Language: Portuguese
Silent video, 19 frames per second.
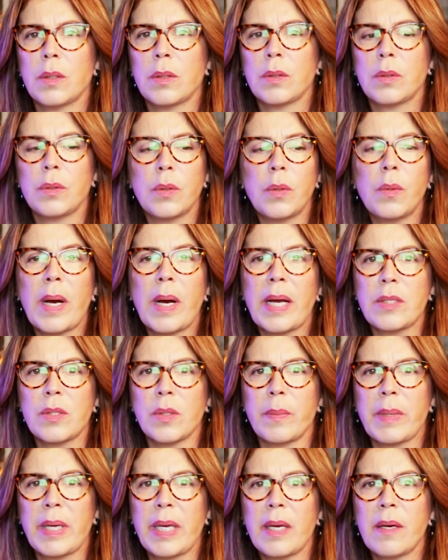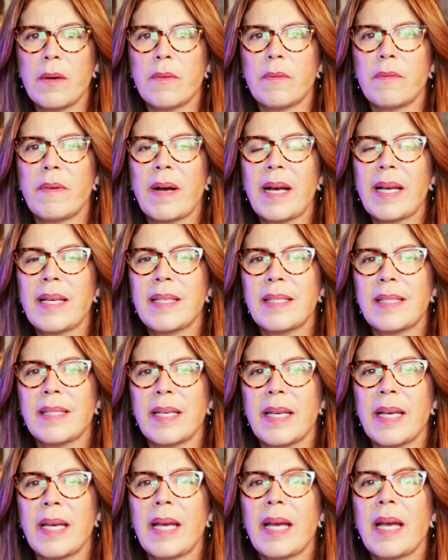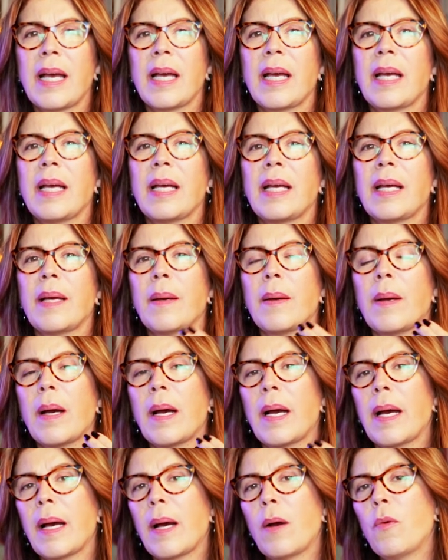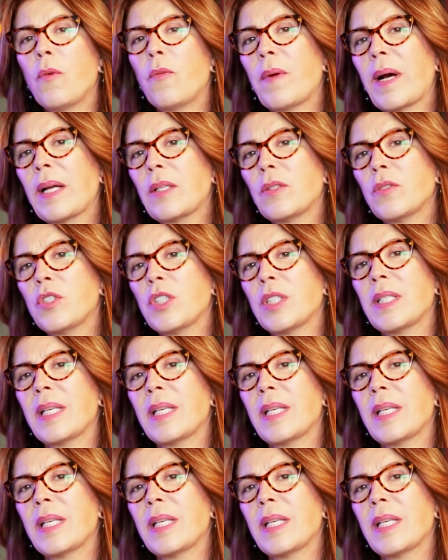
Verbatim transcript: do aizomê vai ser o fato de